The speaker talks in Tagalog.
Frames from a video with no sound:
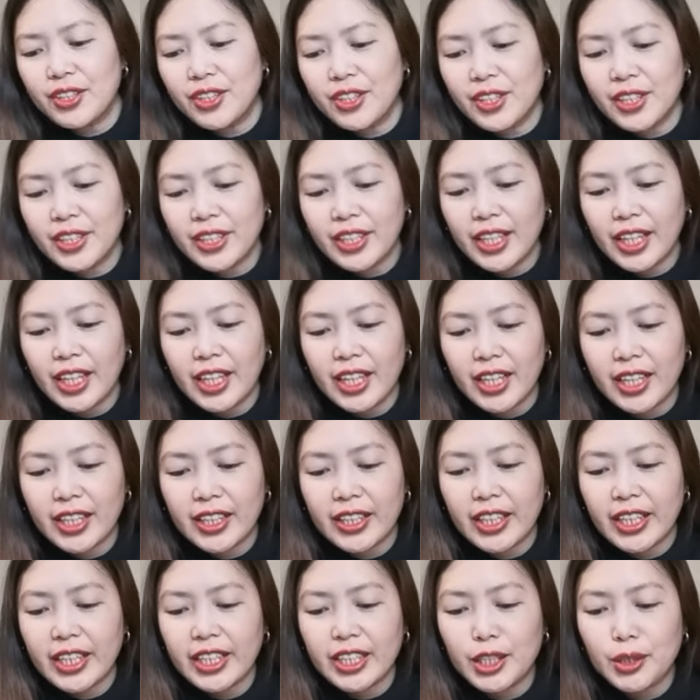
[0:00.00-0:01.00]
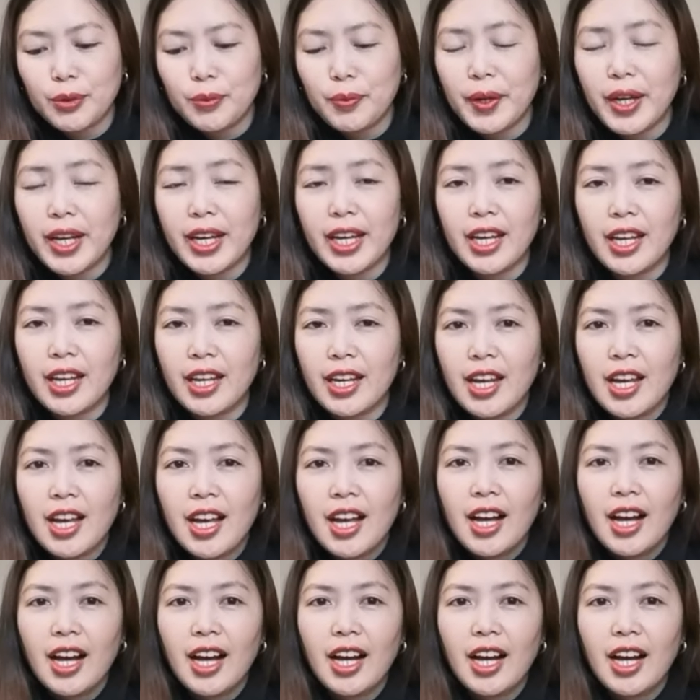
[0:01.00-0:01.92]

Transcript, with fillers: nun, uh, right away,